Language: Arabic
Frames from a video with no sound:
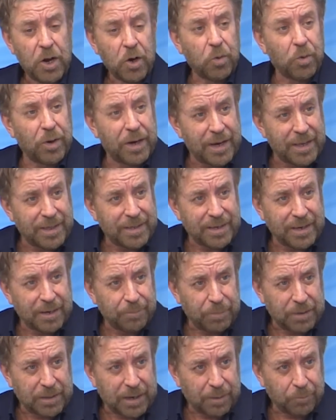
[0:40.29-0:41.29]
وهذه
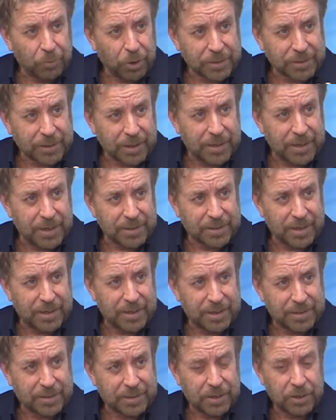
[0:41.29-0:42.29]
من المعطيات
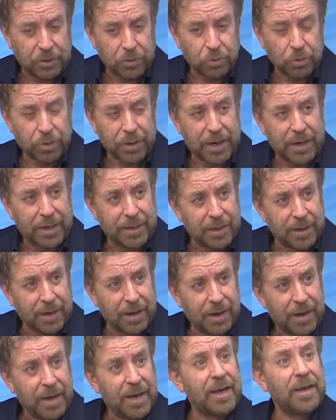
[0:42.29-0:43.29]
التي
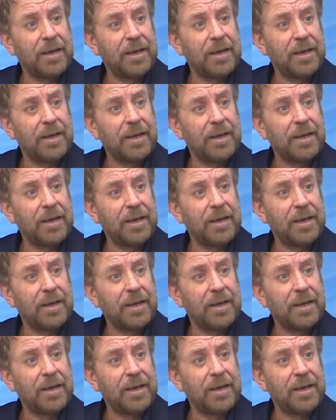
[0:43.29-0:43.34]
نراعيها